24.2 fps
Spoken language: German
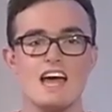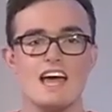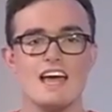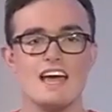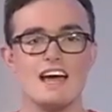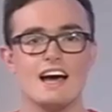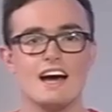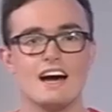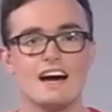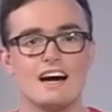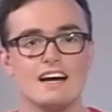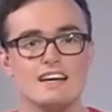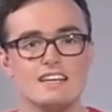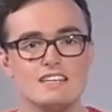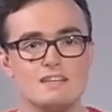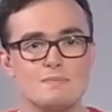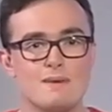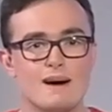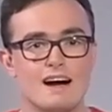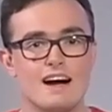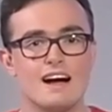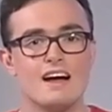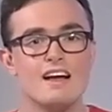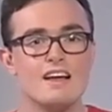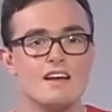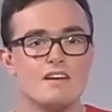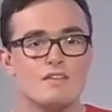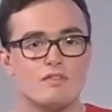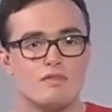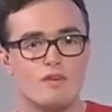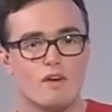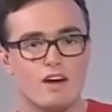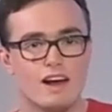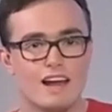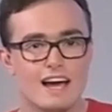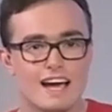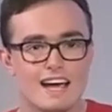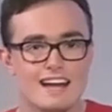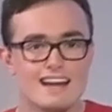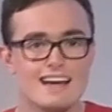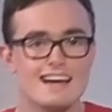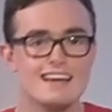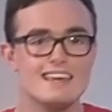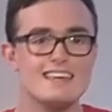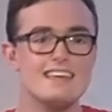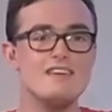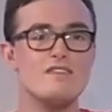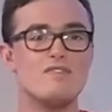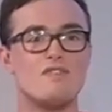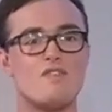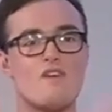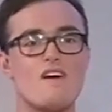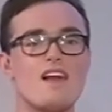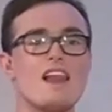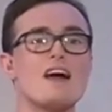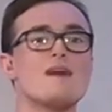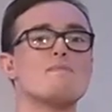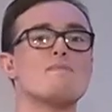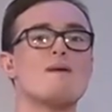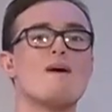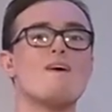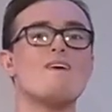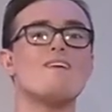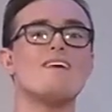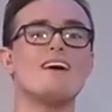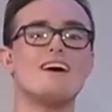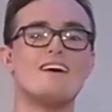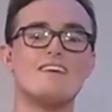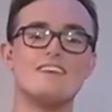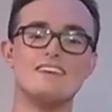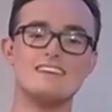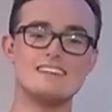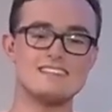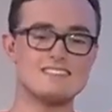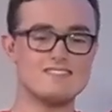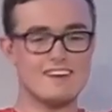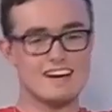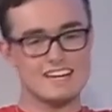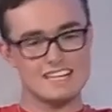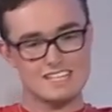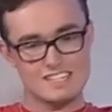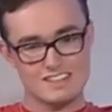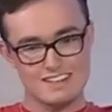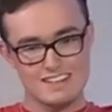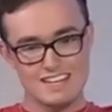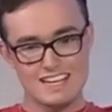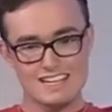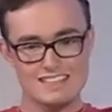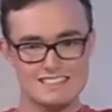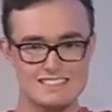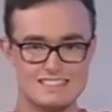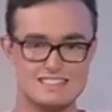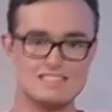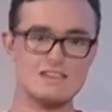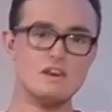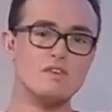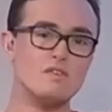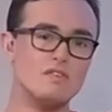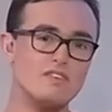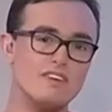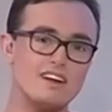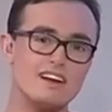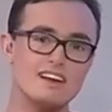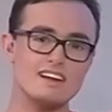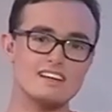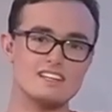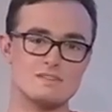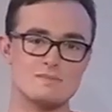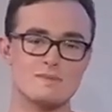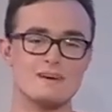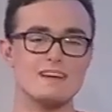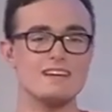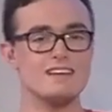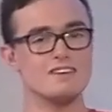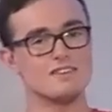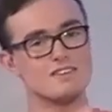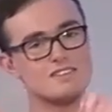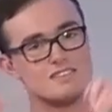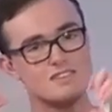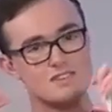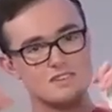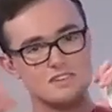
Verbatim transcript: erreichbar. Voller Energie, voller Power. Und es waren schon jetzt so viele Gespräche und so